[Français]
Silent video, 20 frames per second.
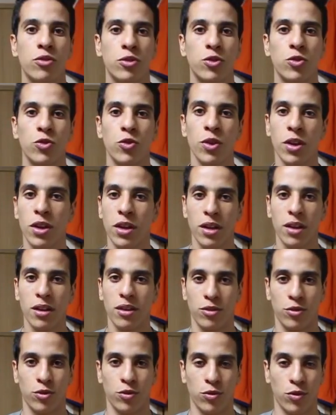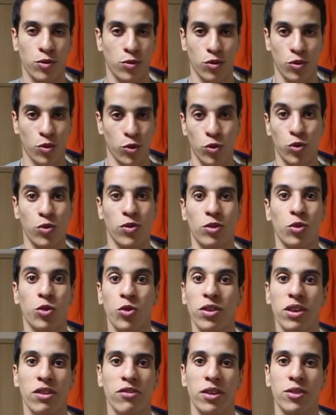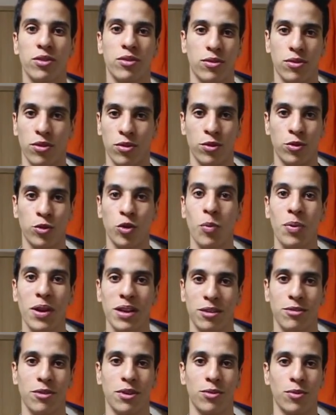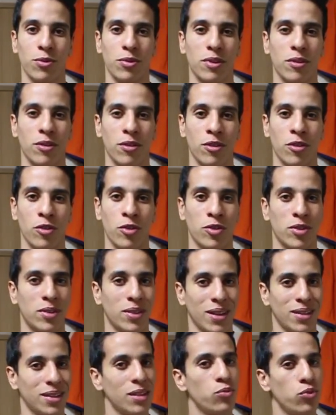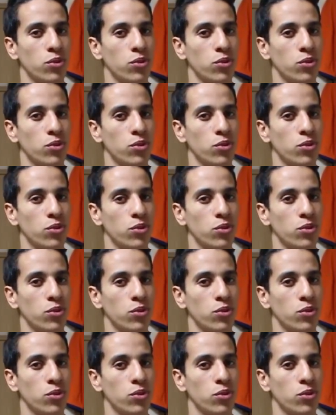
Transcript: de ce, que tu vas trouver en fait euh, sur place quoi. Donc euh, c'est assez